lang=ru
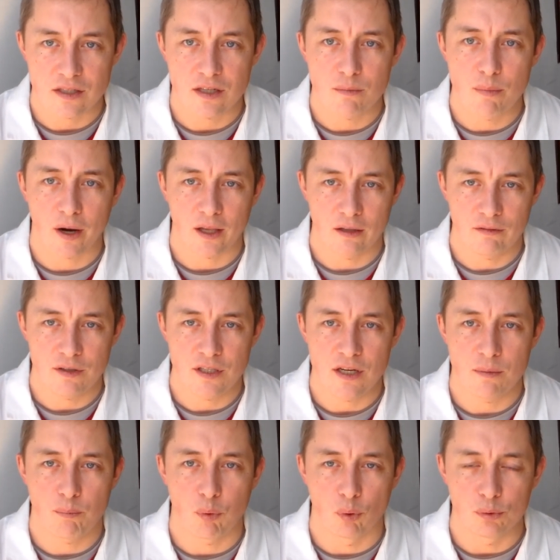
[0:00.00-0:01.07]
Если бредовые
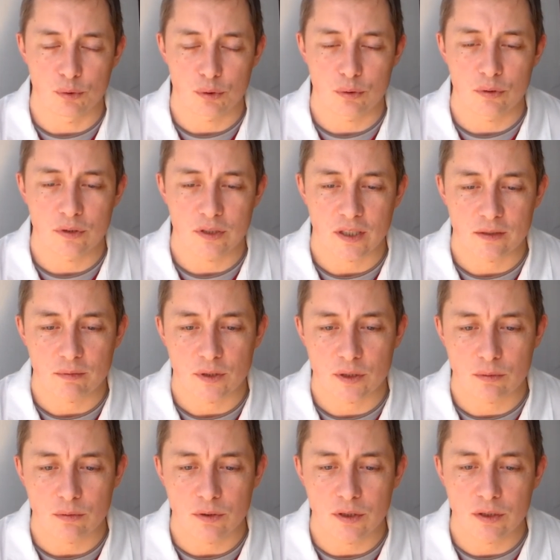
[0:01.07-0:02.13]
идеи полностью не
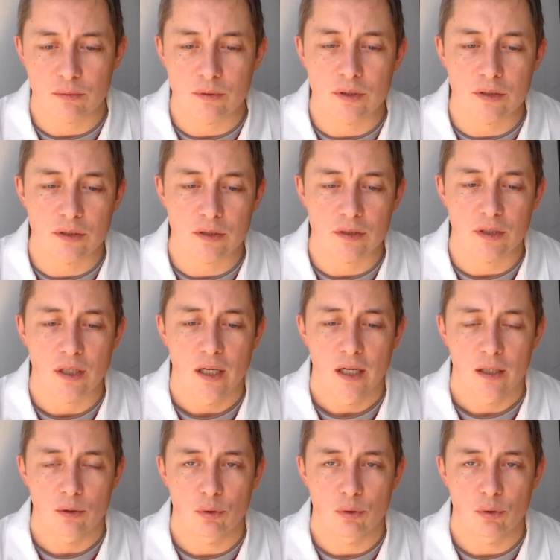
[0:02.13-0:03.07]
соответствуют действительности,